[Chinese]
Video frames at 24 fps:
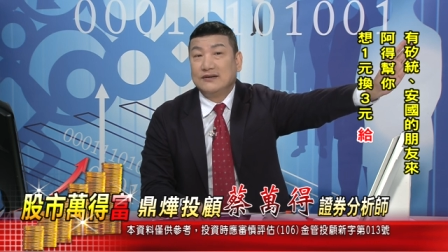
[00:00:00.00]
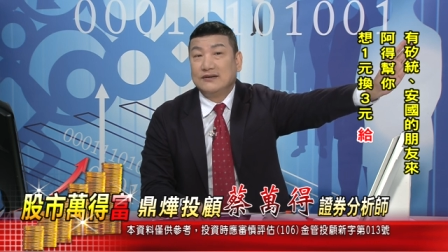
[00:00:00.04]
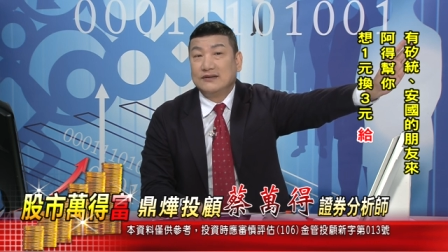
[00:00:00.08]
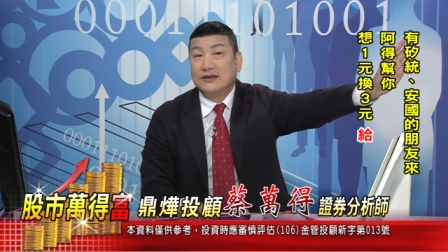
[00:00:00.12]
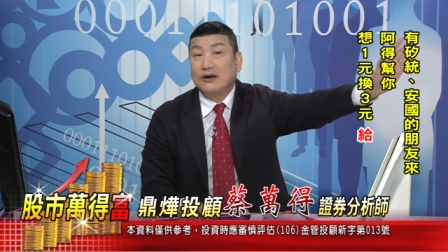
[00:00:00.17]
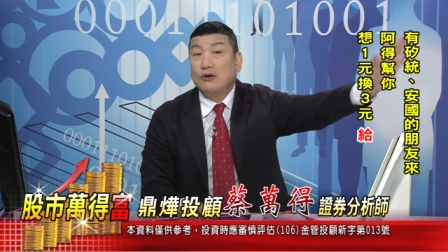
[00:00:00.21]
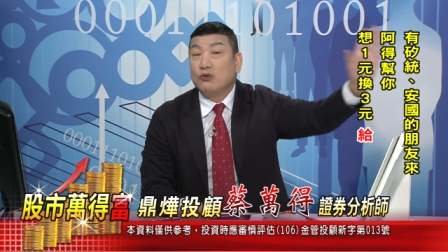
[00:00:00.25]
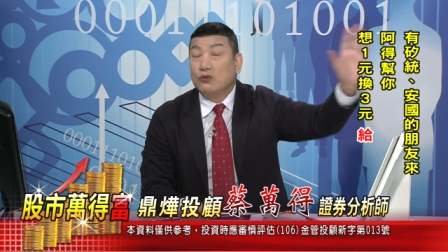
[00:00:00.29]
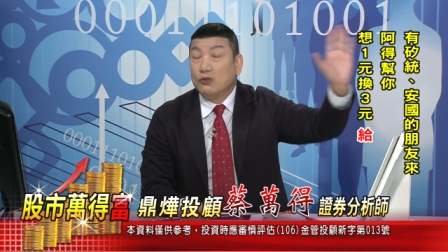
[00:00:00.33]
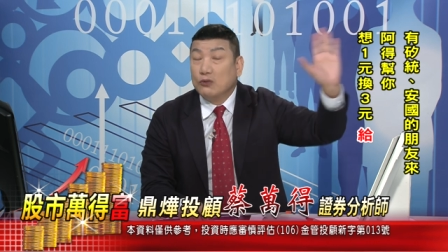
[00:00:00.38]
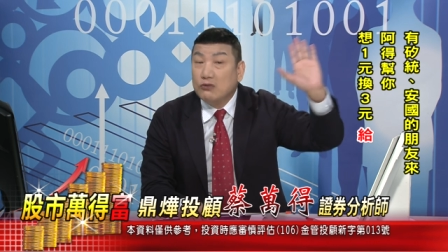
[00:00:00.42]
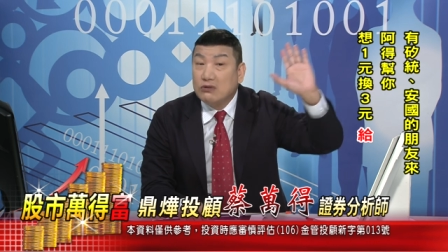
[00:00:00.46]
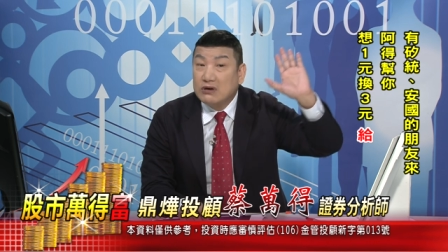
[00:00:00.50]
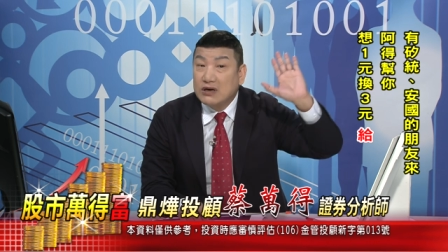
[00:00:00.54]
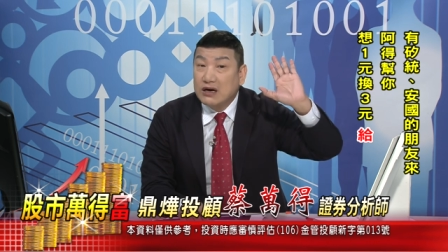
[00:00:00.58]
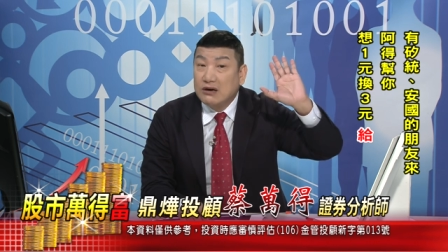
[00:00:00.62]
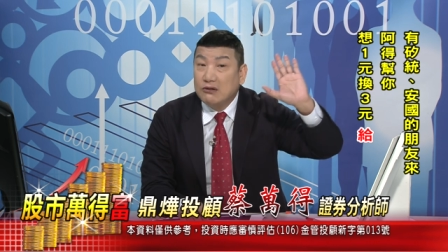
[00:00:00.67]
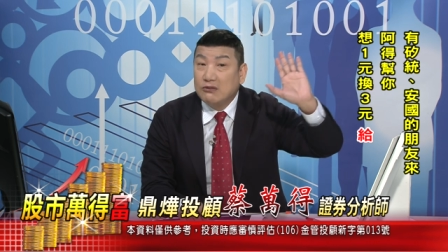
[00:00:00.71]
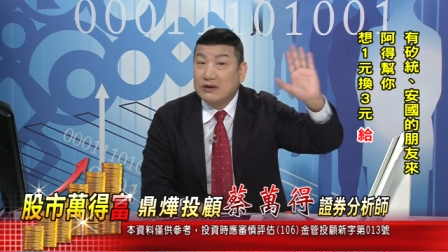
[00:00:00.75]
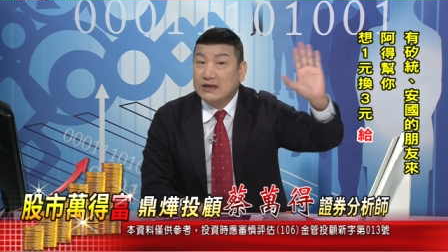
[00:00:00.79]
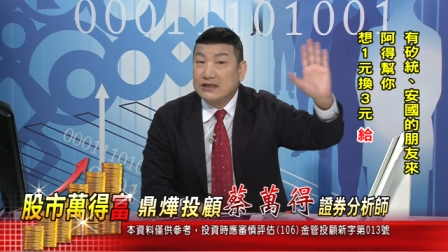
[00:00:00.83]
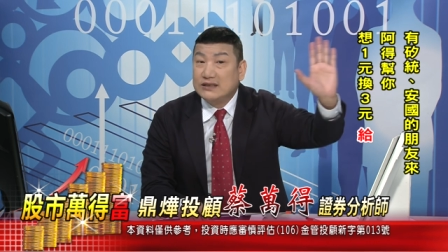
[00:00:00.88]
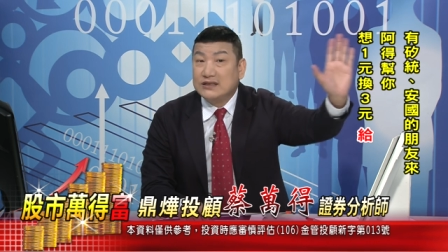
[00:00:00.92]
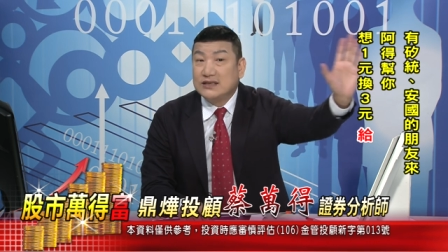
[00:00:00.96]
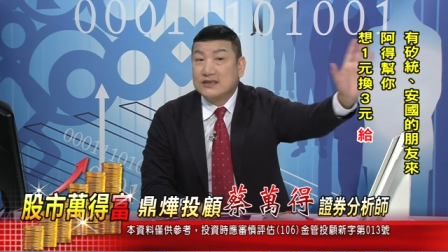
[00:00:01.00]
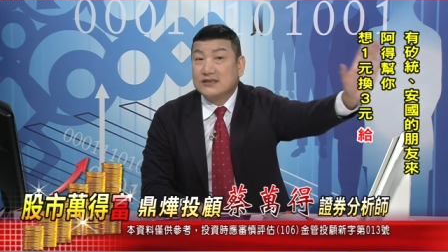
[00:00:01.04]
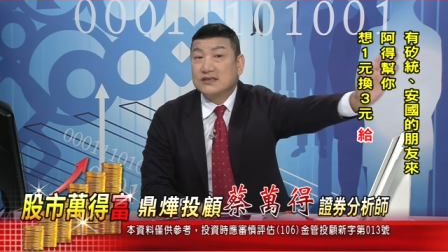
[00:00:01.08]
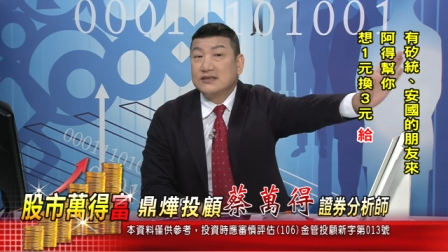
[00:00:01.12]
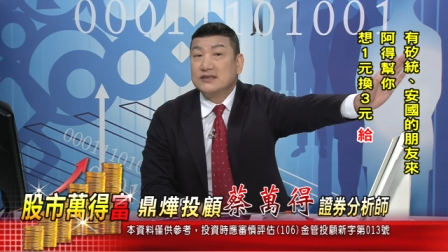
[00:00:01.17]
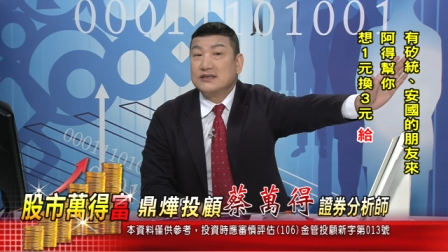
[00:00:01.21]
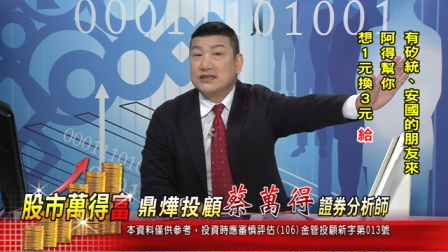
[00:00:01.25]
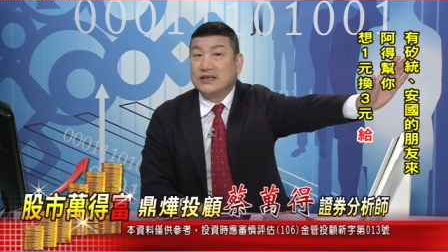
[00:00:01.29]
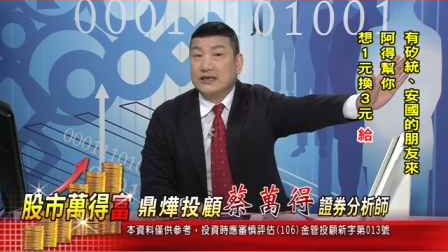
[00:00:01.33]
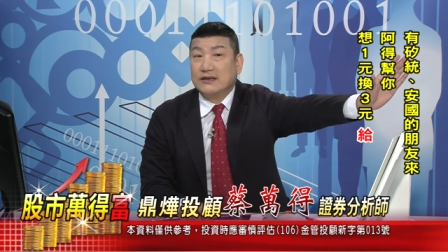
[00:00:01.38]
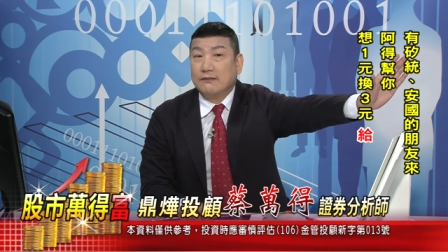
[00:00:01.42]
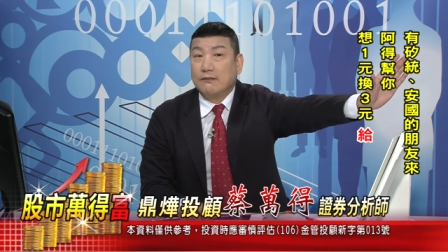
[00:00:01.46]
那我问各位一件
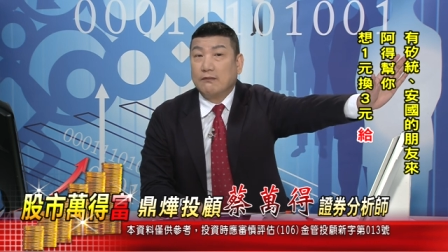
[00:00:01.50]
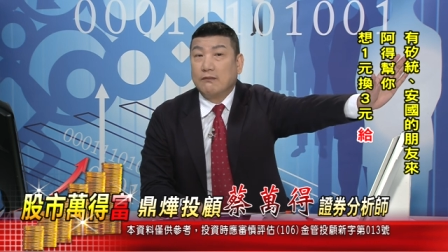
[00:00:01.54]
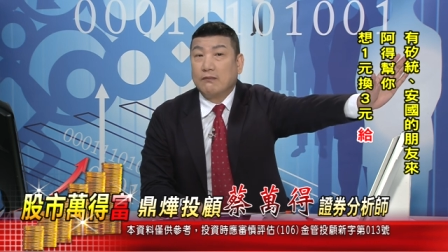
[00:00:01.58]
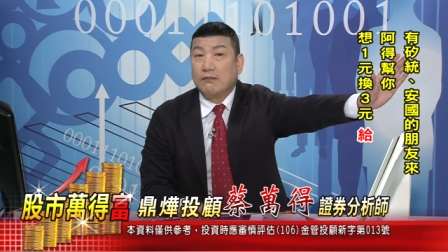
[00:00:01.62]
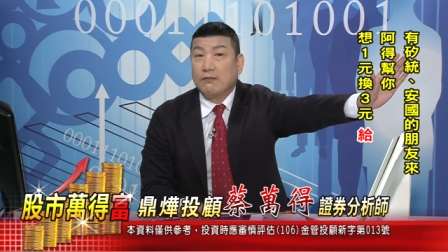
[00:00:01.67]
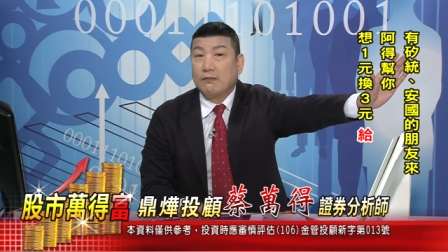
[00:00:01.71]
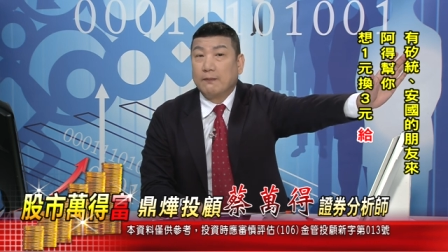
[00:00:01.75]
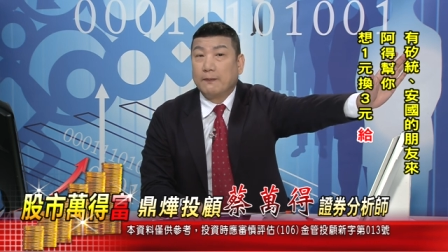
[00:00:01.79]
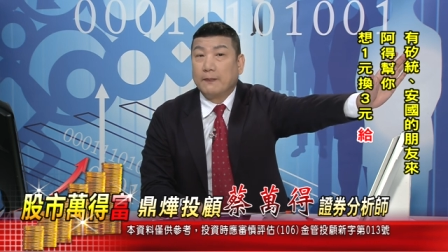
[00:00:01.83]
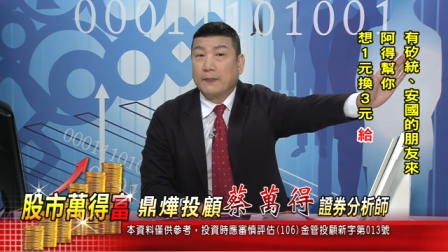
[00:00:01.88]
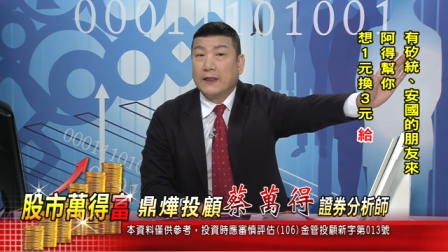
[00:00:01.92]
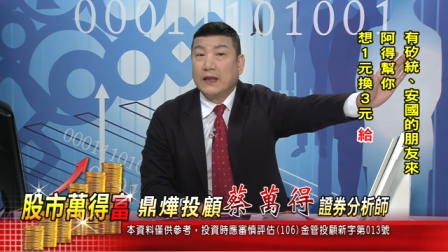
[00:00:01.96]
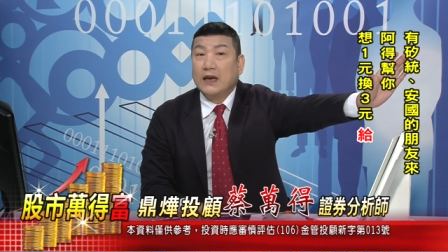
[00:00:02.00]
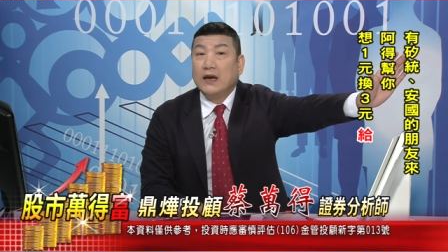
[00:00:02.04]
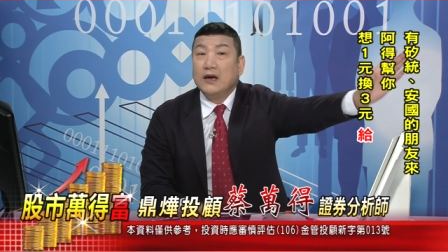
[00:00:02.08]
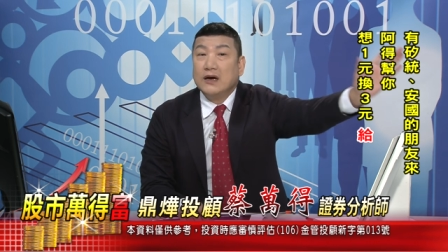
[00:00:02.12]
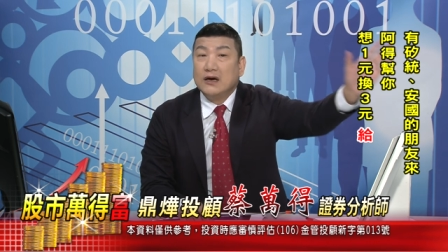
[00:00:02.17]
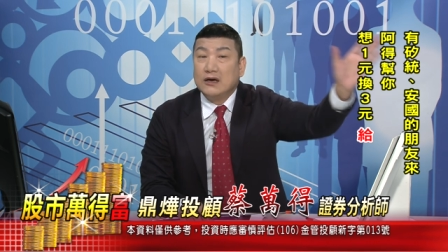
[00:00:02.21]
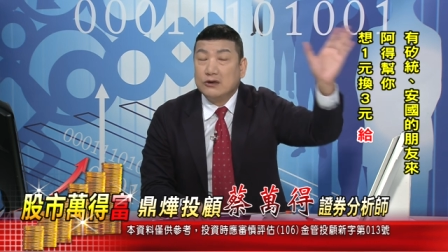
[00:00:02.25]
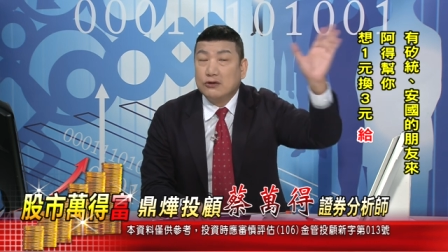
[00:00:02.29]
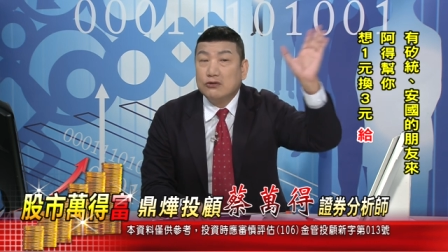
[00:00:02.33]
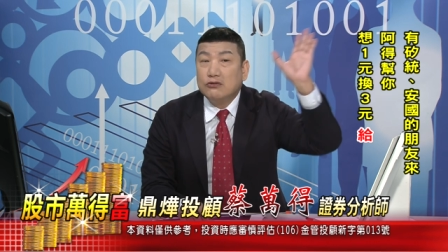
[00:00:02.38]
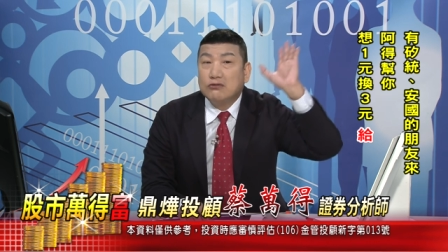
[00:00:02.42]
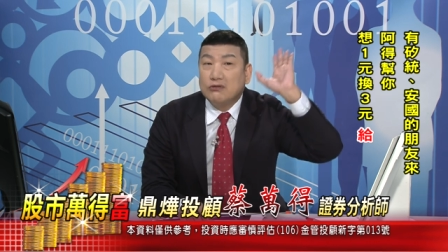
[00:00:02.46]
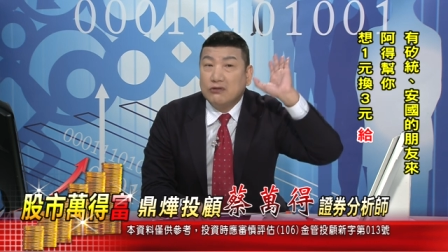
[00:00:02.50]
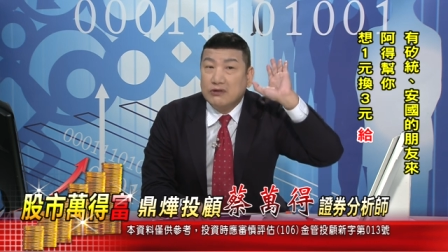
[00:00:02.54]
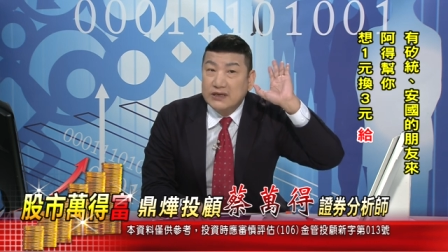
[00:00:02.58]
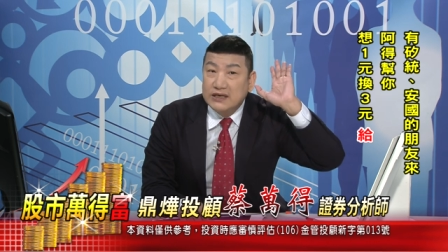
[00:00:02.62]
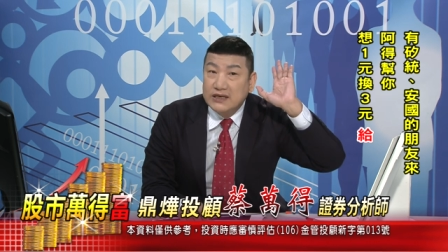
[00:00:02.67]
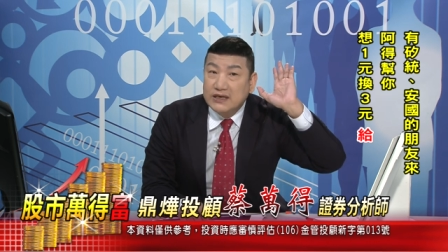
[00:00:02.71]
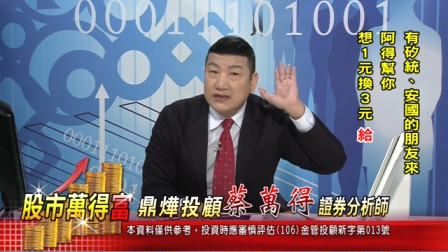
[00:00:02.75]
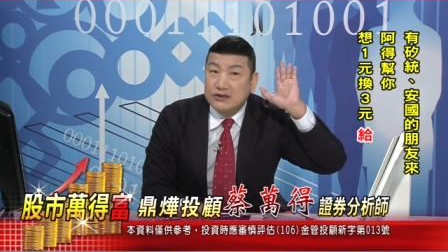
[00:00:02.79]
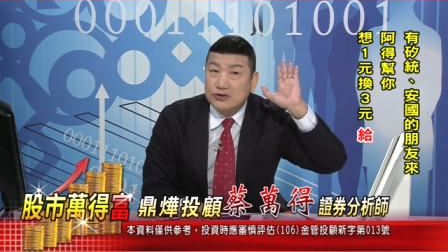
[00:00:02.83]
事情：如果一